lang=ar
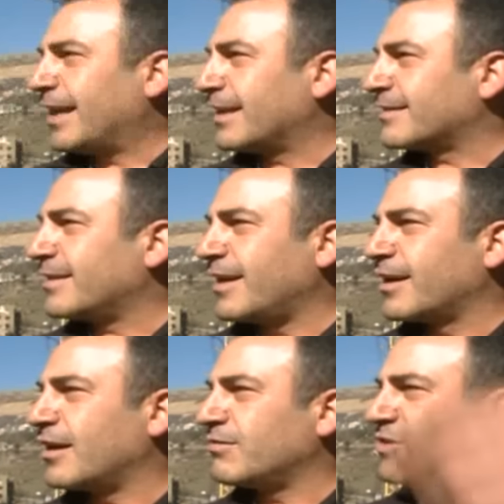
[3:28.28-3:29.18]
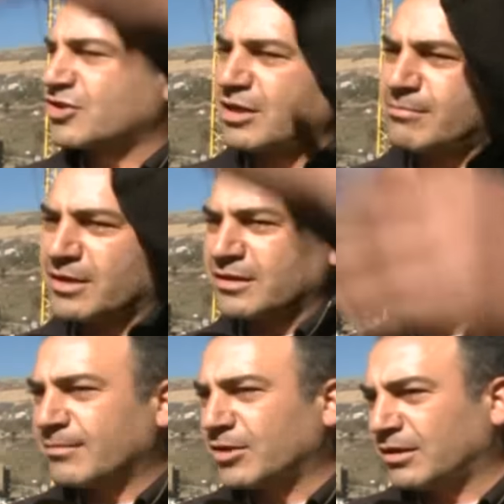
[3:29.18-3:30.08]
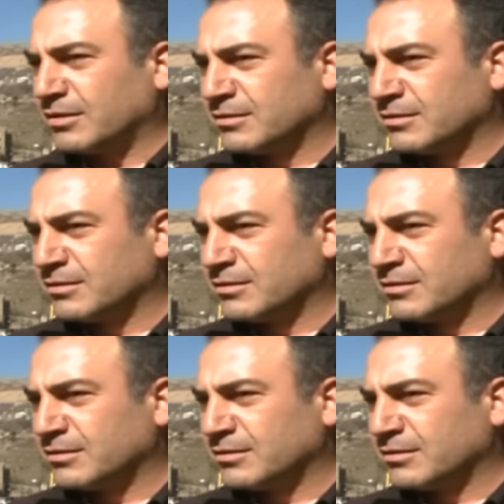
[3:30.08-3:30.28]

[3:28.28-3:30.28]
هلا صرنا نخاف نشرب مية النبع